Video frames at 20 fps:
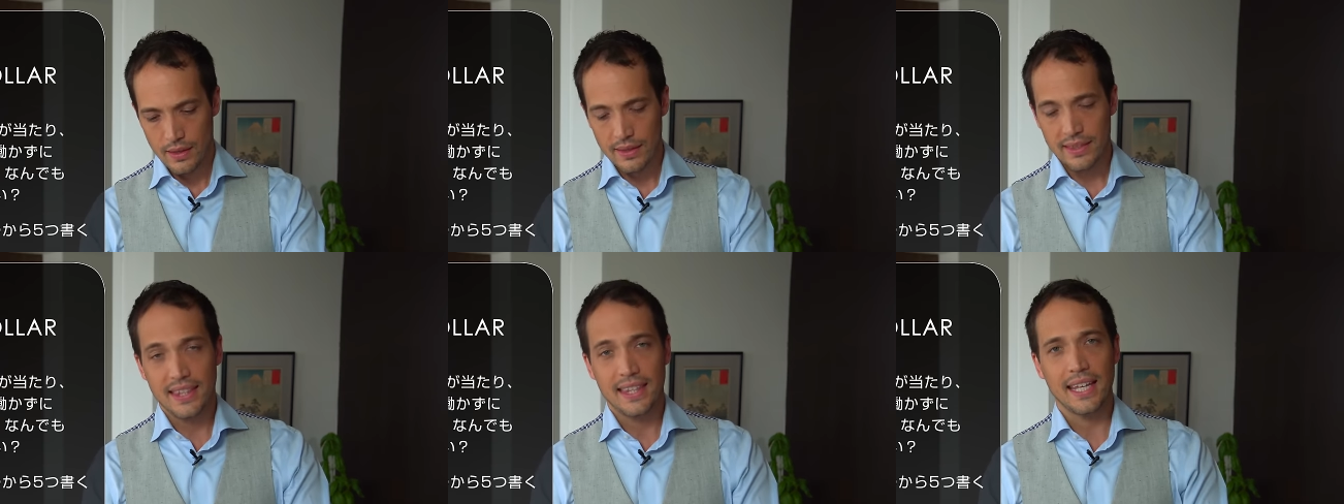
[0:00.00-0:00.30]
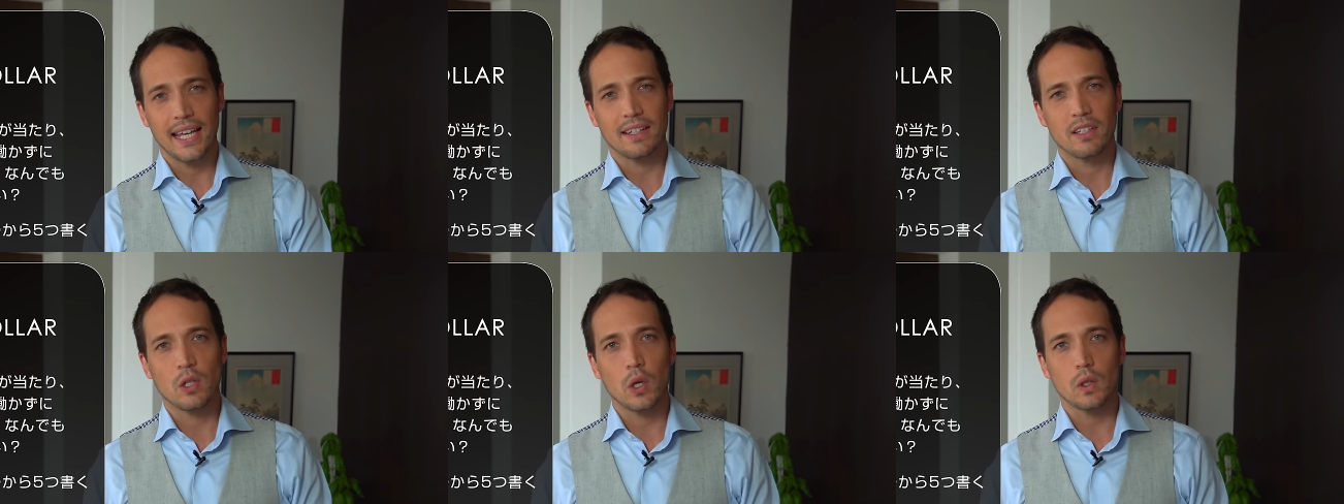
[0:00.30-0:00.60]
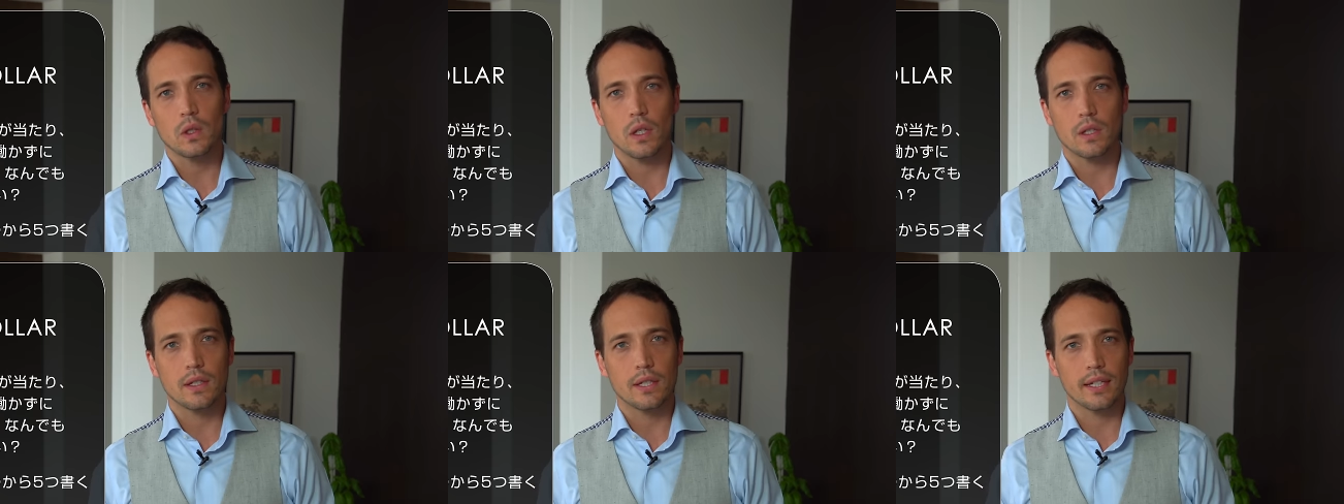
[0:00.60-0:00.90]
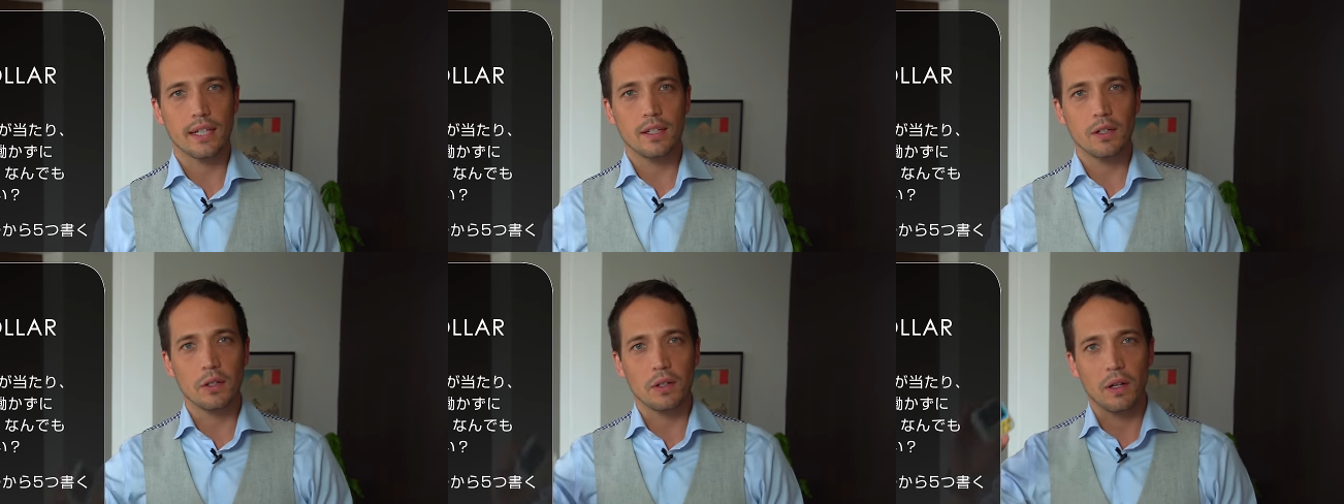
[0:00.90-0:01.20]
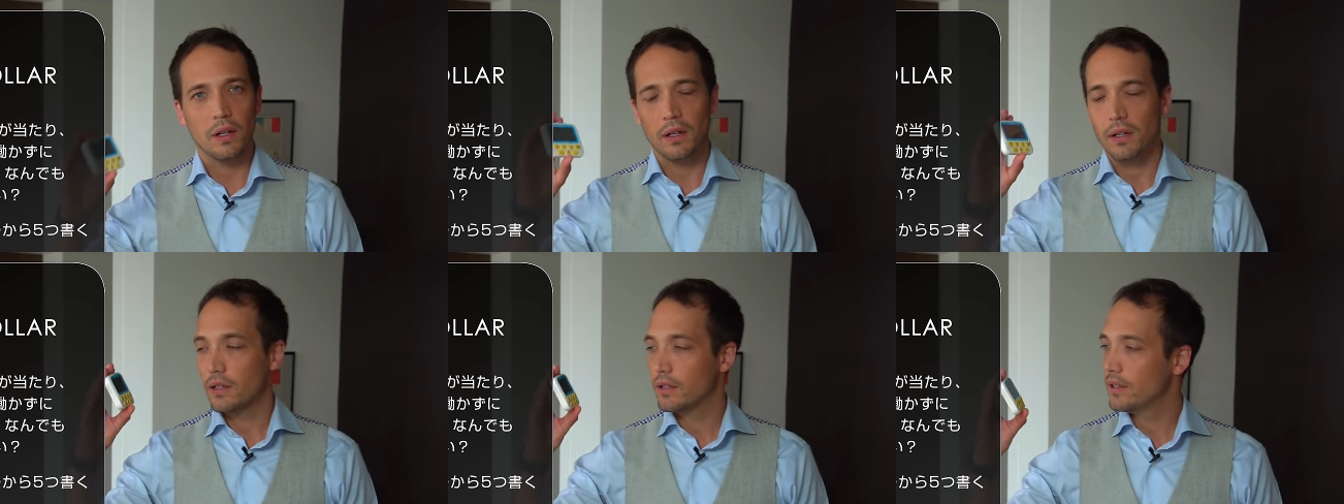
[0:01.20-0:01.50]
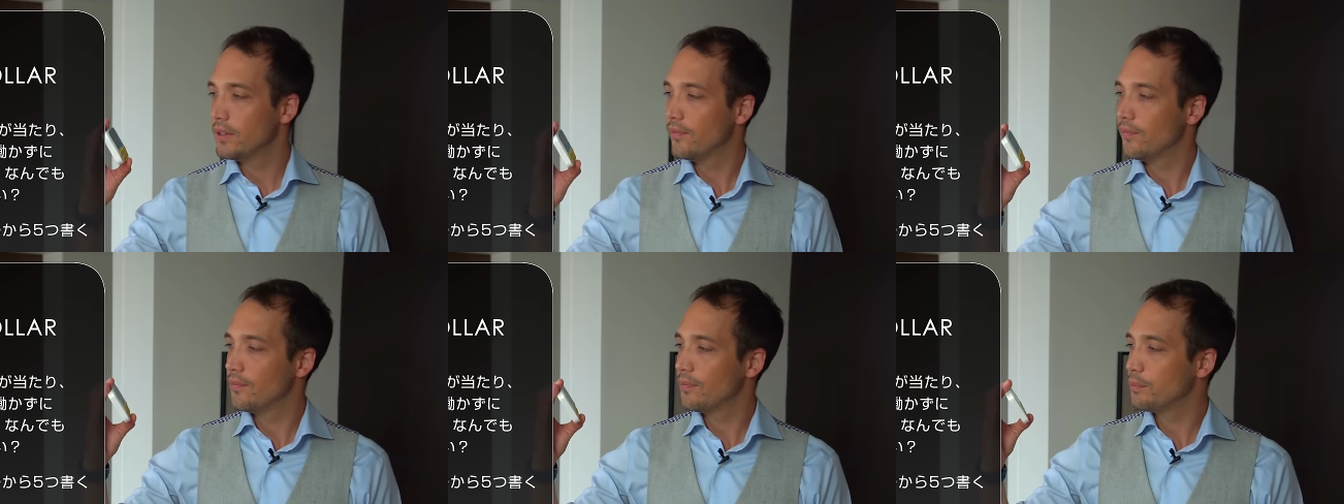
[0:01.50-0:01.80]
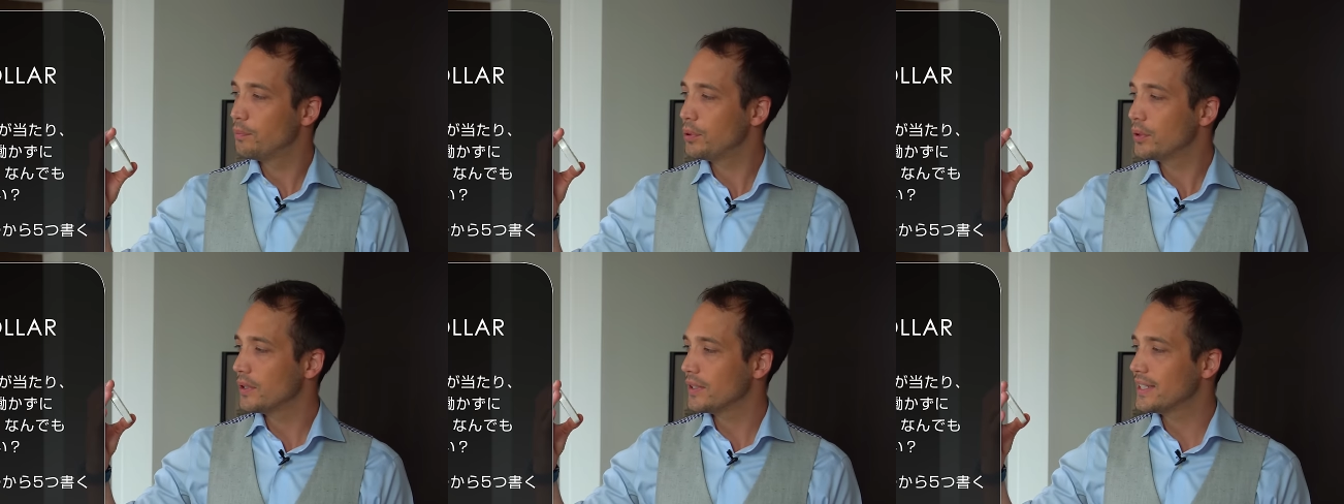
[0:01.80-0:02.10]
でちょっと次の
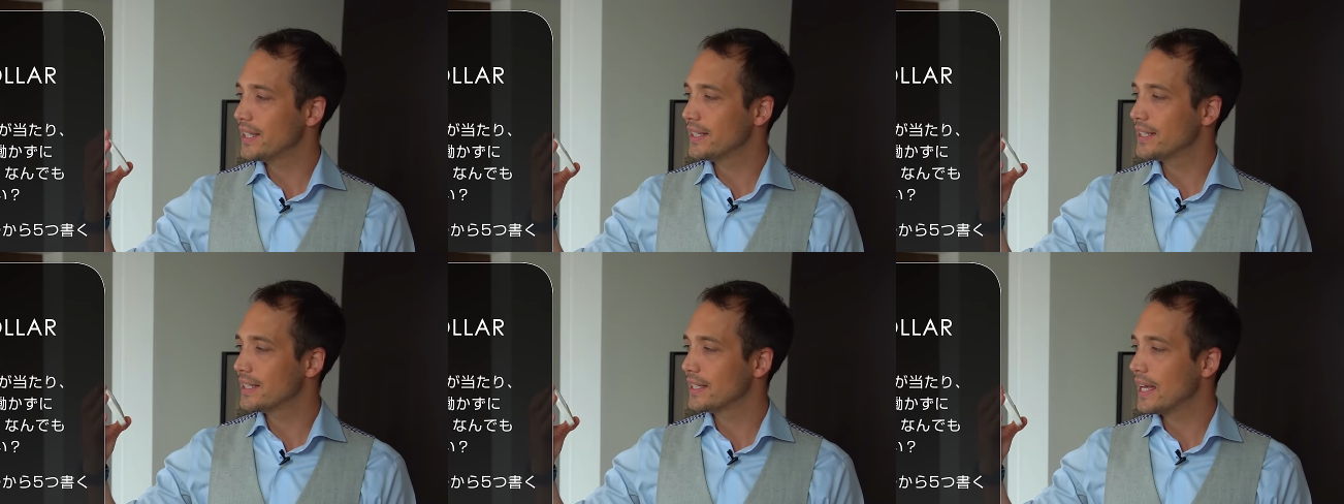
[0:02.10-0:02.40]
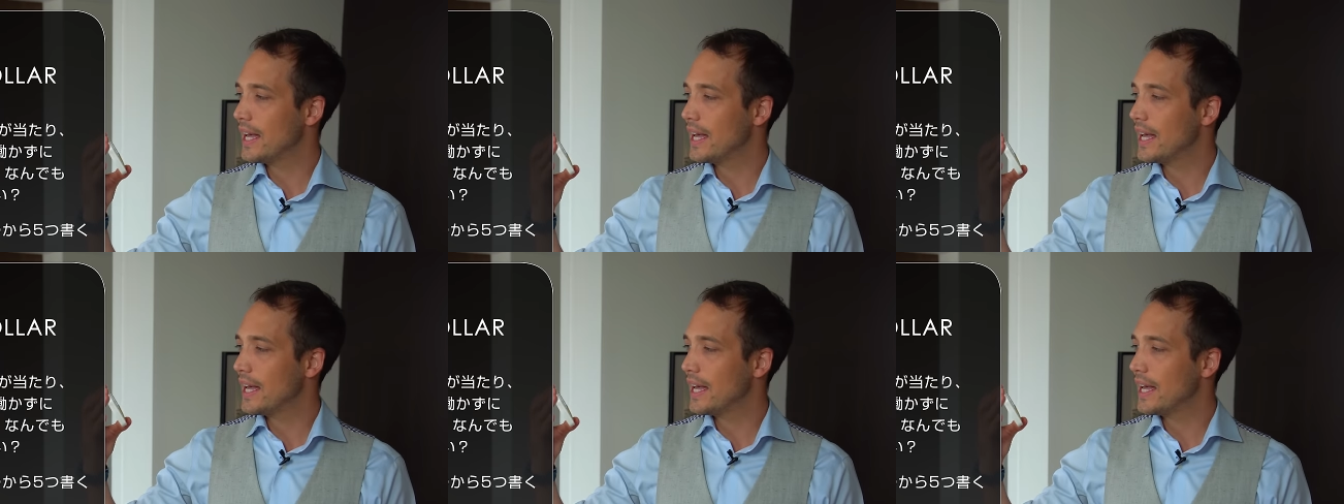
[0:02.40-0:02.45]
プロセス